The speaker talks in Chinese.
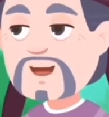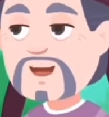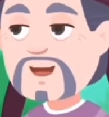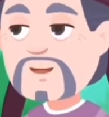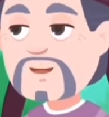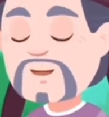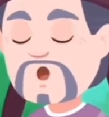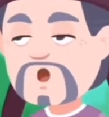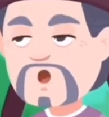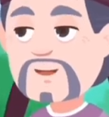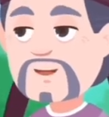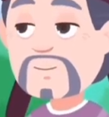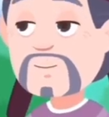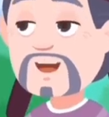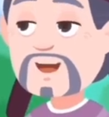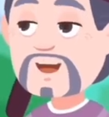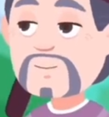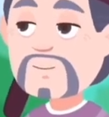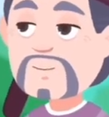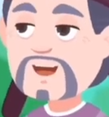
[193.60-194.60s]
们说
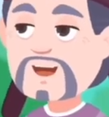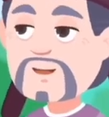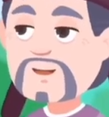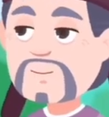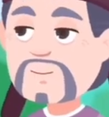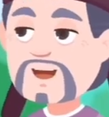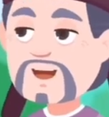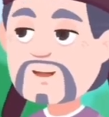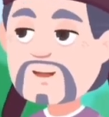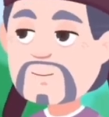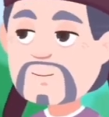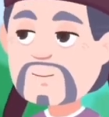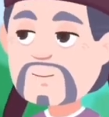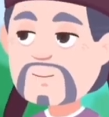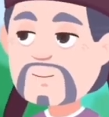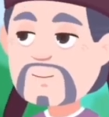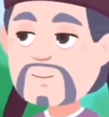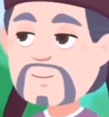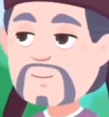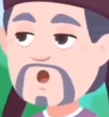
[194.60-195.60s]
想见见你，
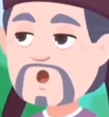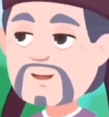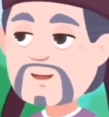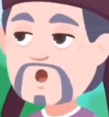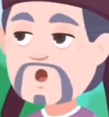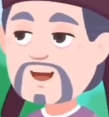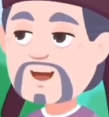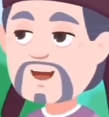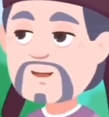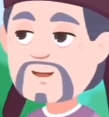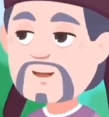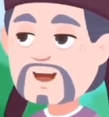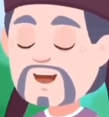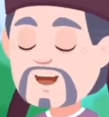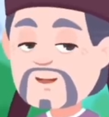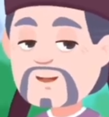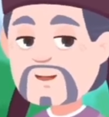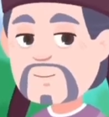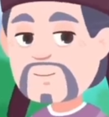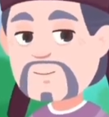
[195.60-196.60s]
我就带他们
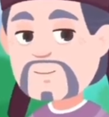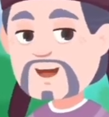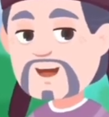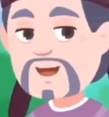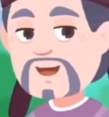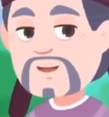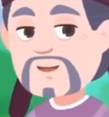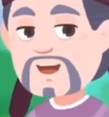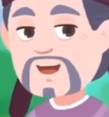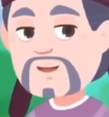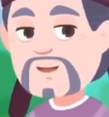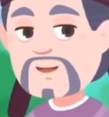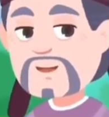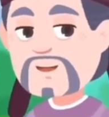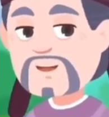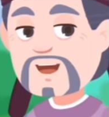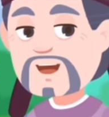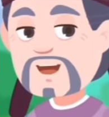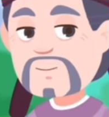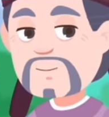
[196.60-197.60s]
一起来
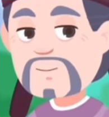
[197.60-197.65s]
了。